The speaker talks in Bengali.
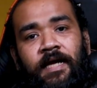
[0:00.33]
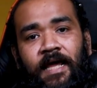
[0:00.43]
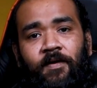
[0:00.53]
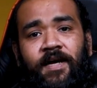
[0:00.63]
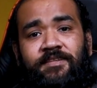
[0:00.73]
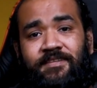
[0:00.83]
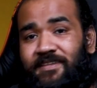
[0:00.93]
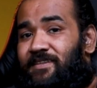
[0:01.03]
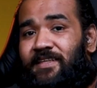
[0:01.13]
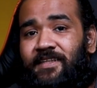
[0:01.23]
হ্যালো গাইস
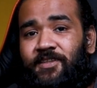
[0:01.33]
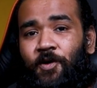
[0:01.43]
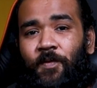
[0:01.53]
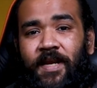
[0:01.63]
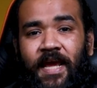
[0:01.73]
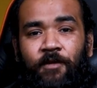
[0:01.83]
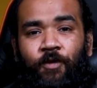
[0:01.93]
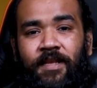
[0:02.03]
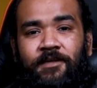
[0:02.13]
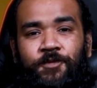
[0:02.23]
দিস গাজি রহমান অ্যান্ড
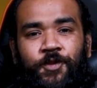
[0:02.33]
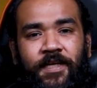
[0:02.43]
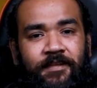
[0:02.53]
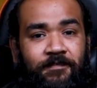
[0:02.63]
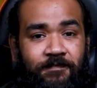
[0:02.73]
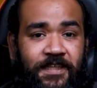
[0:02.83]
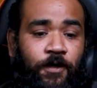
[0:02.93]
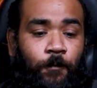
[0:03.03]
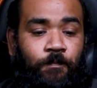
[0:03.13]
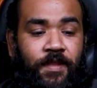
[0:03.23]
ওয়েলকাম টু অ্যানাদার ভিডিও